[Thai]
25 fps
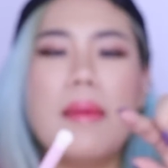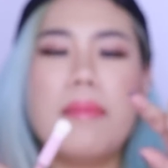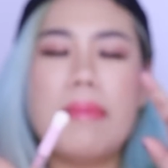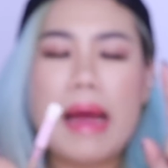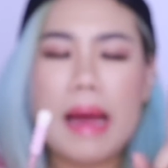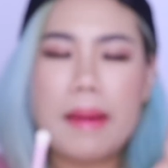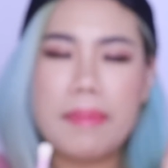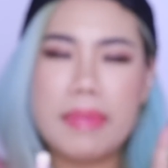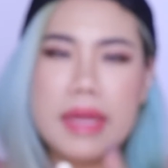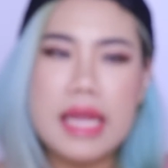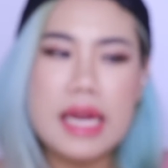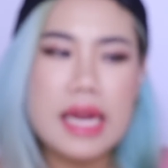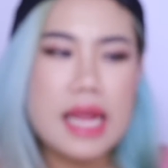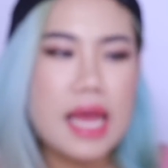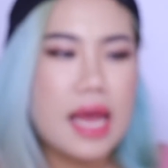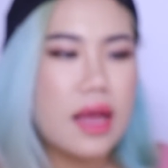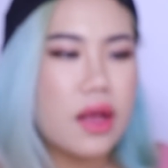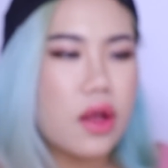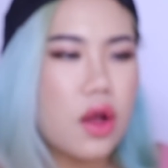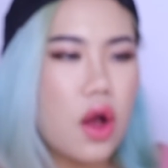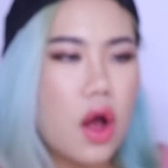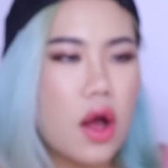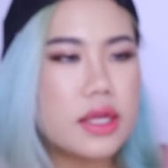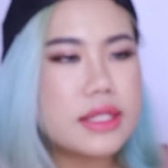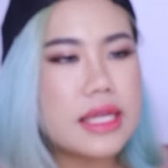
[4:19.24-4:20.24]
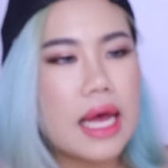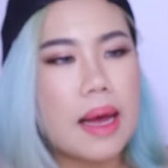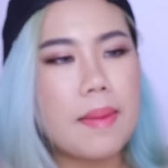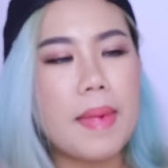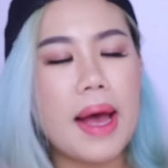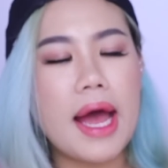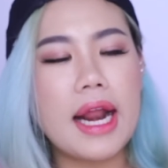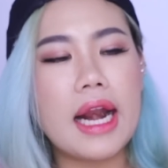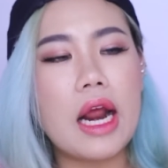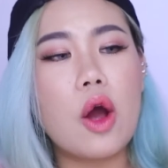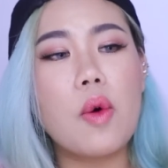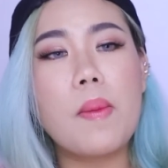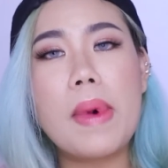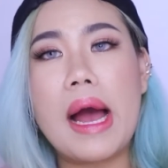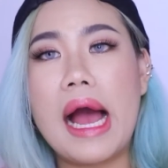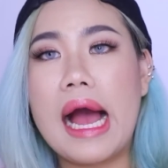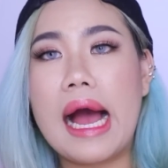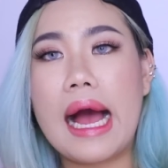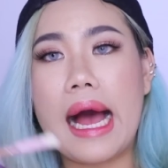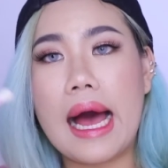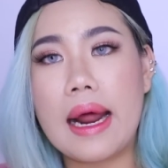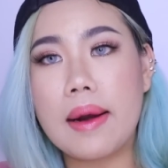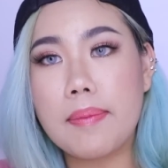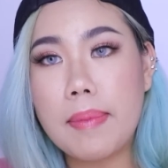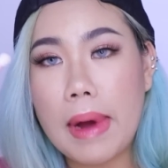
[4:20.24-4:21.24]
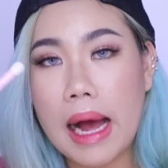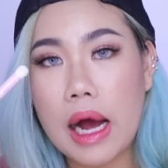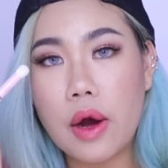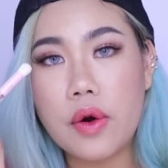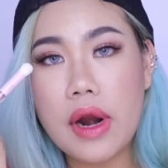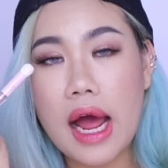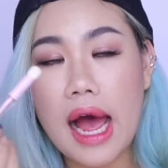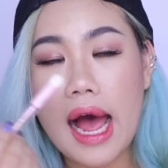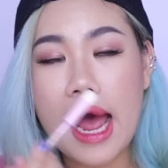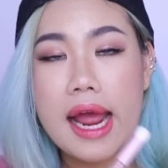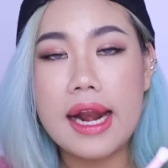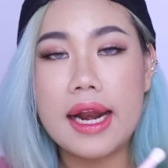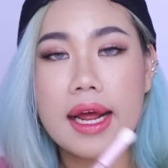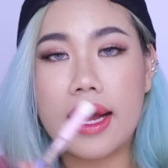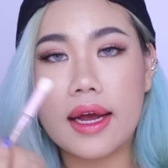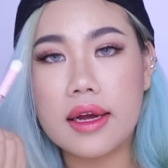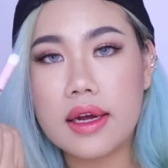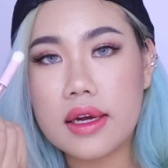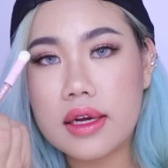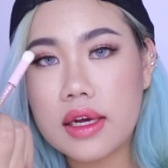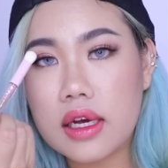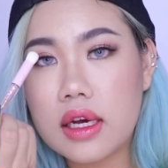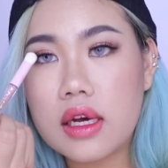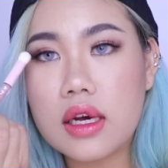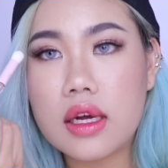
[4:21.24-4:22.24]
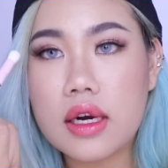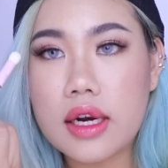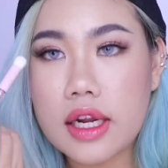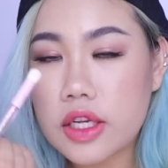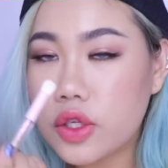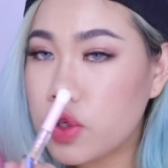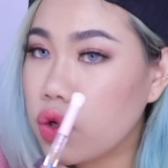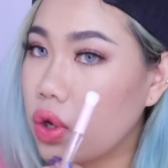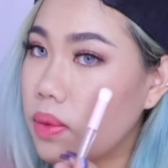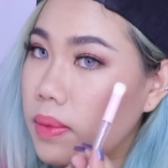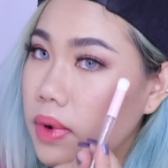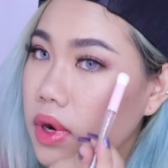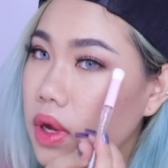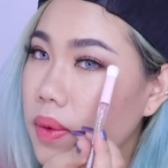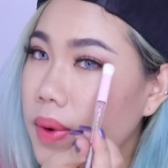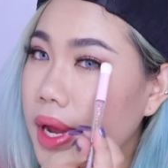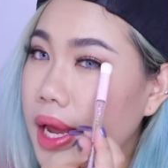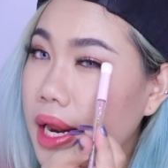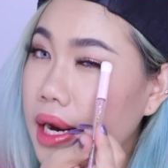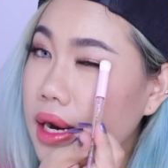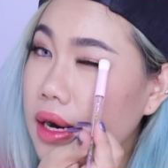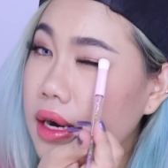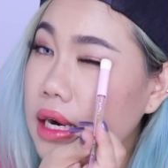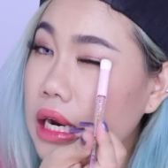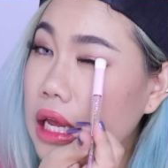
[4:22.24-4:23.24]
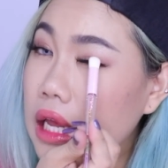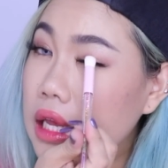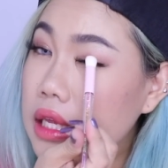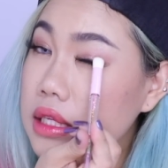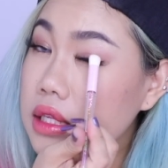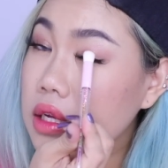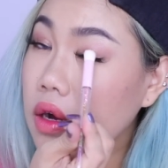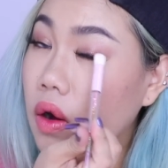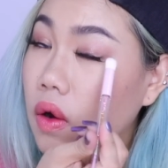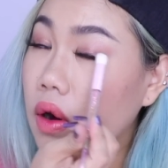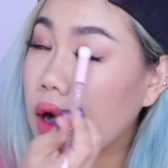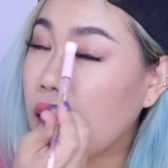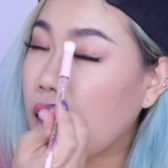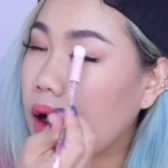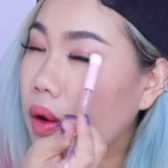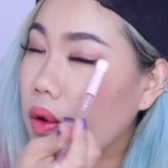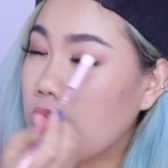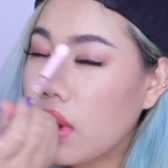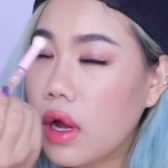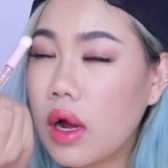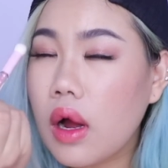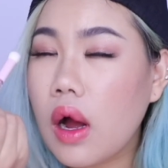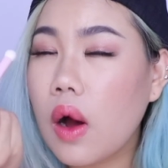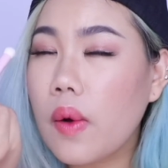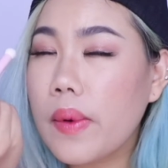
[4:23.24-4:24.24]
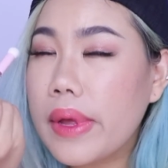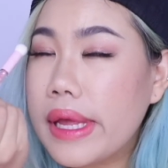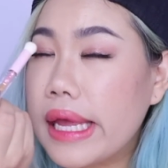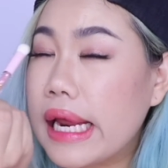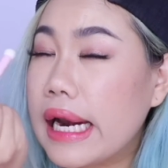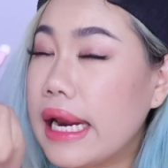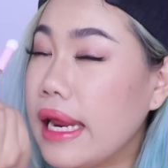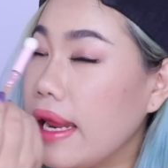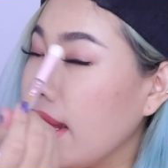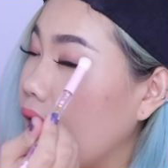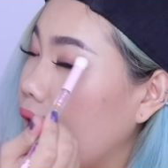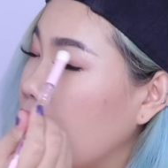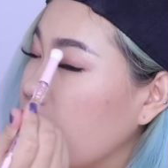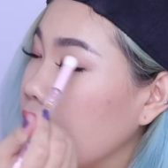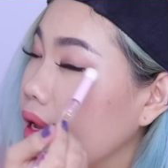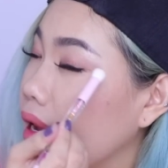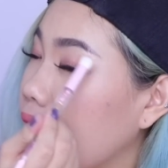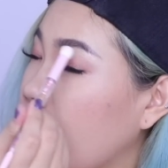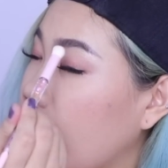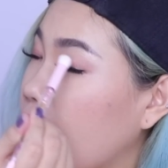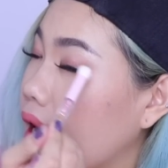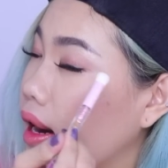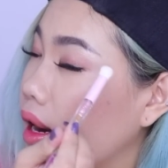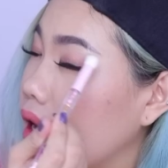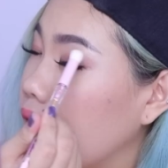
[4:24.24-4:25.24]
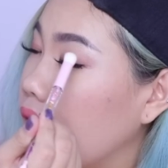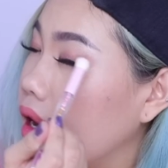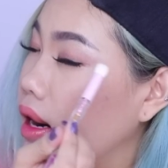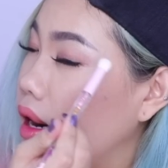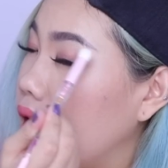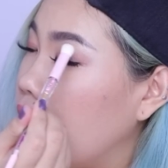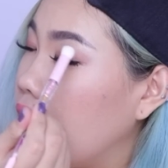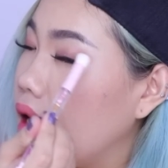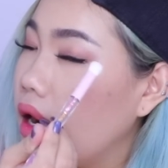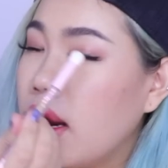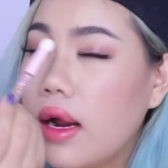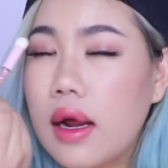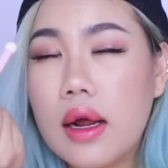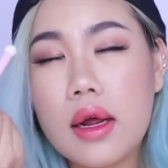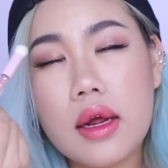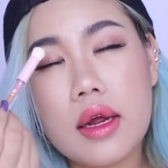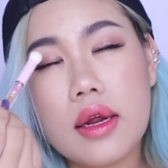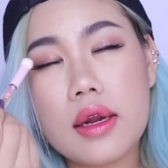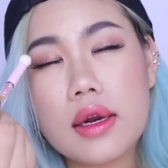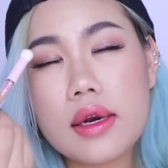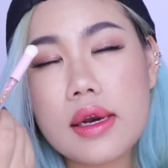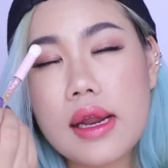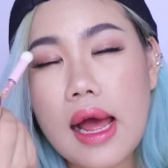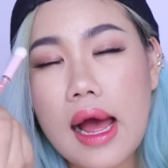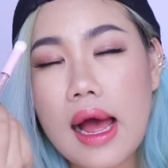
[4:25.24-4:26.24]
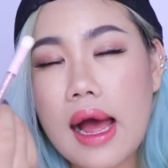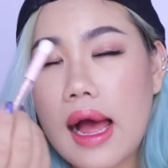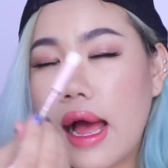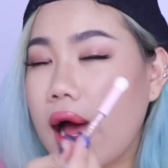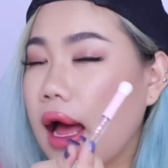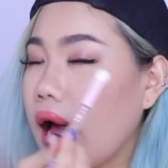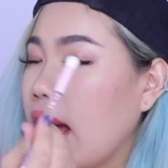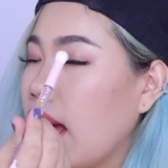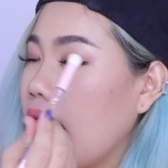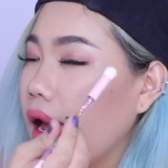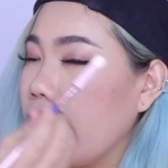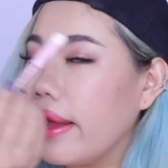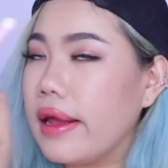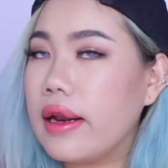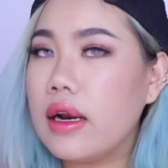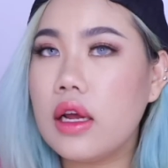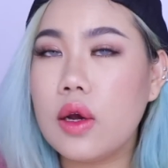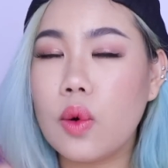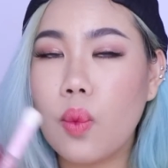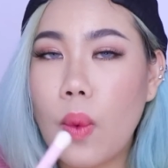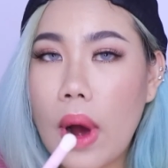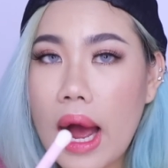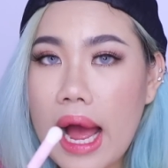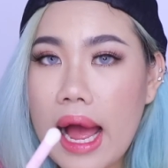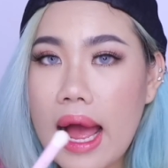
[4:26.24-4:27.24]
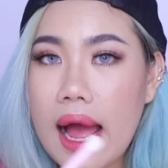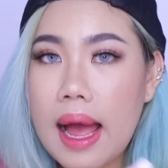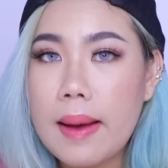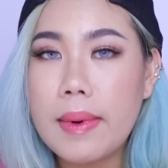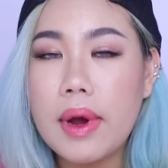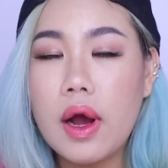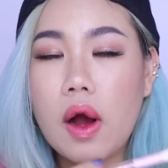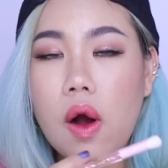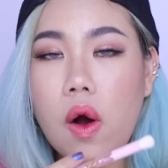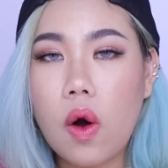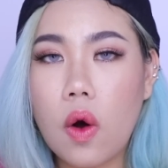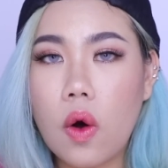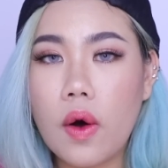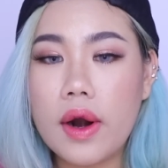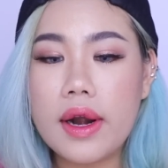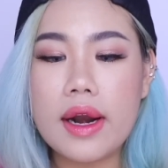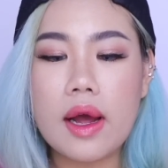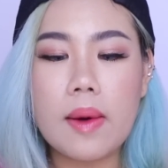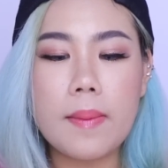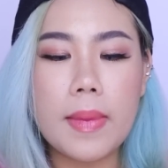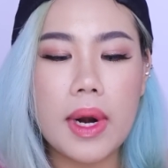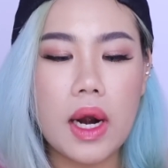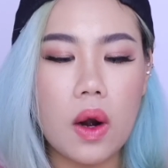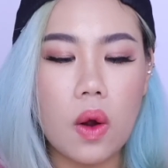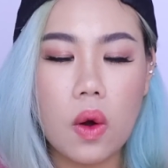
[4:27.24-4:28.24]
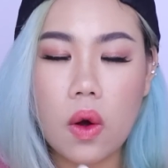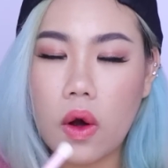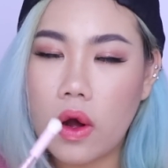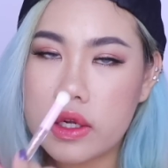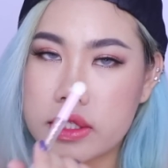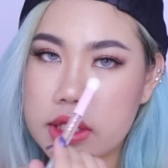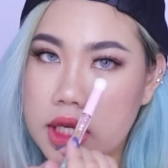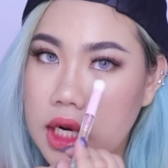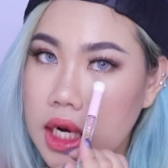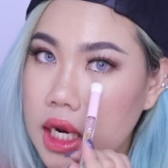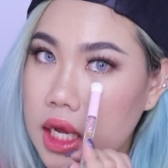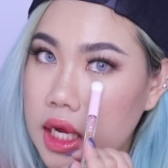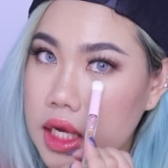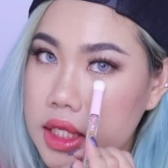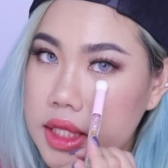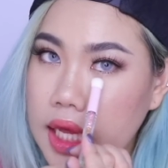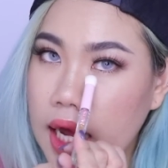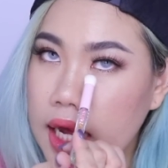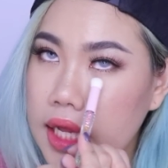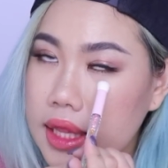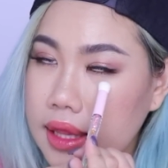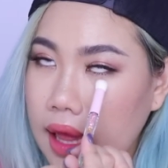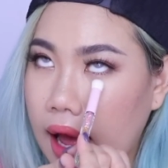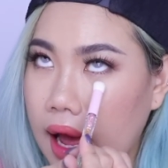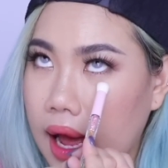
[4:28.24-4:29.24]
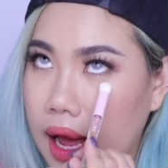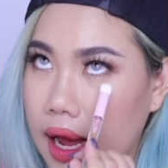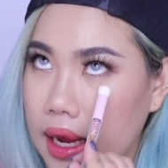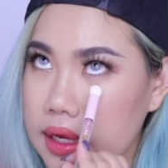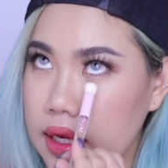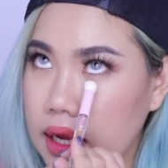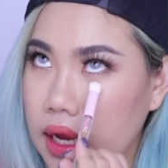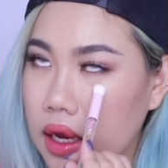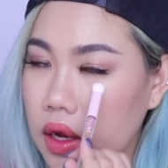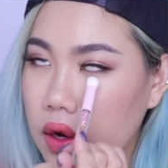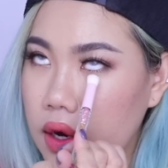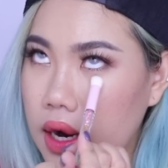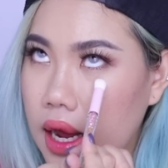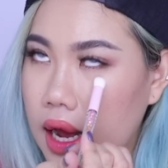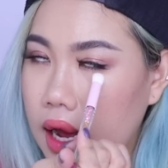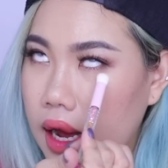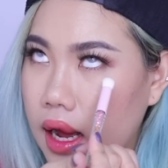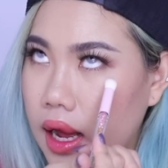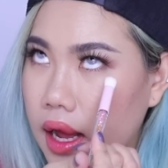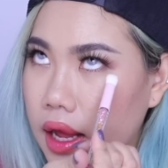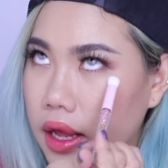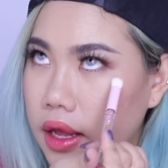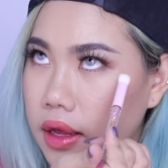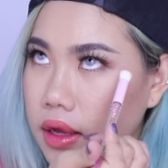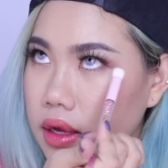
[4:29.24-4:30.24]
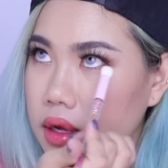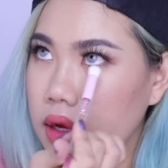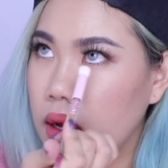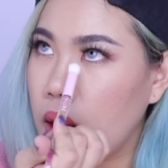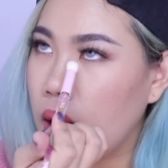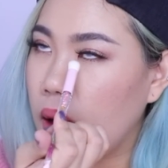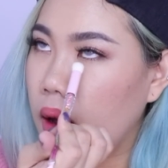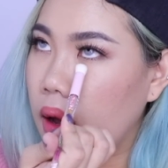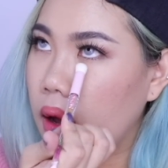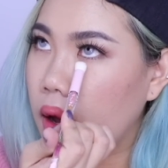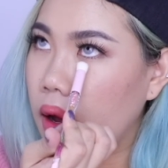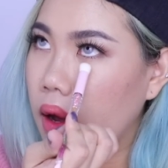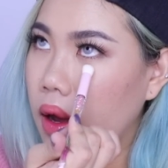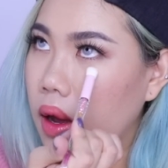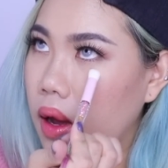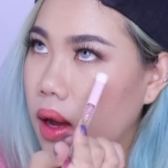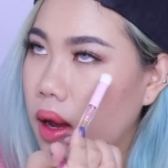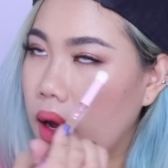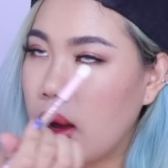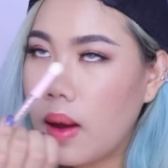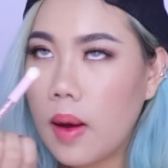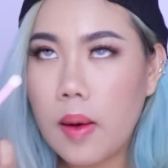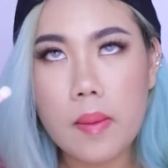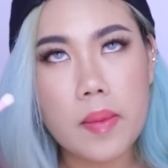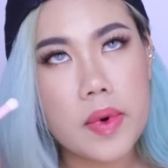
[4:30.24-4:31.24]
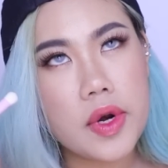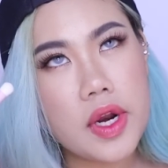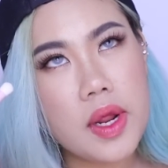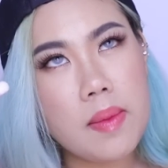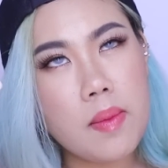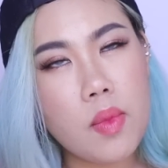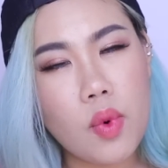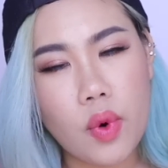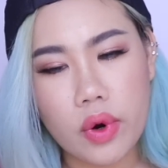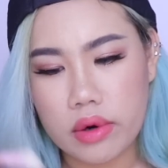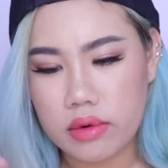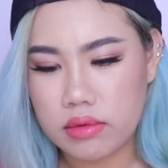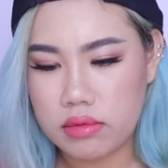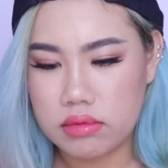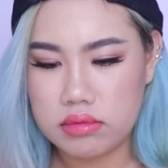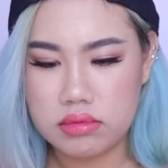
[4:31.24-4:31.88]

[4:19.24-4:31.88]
แบบนี้เนี่ยก็สามารถเอามาคัดเบ้าได้นะคะก็คือในช่วงบริเวณครีสของเราก็เอาไปเกลี่ยอย่างเงี้ยได้หรือว่าบางคนเอามาลงคอนซีลเลอร์ใต้ตาอย่างเงี้ยก็ได้ ได้หมด